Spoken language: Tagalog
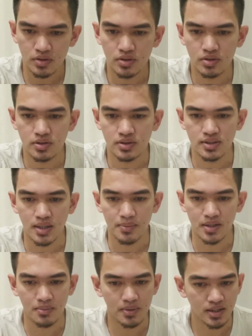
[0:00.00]
Yun.
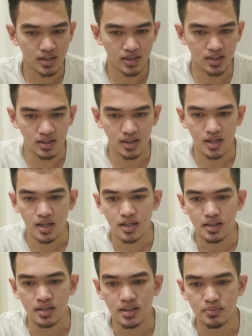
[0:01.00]
Sabi naman ni
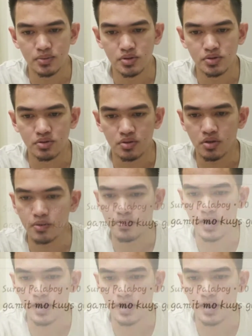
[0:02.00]
Bingod Suroy,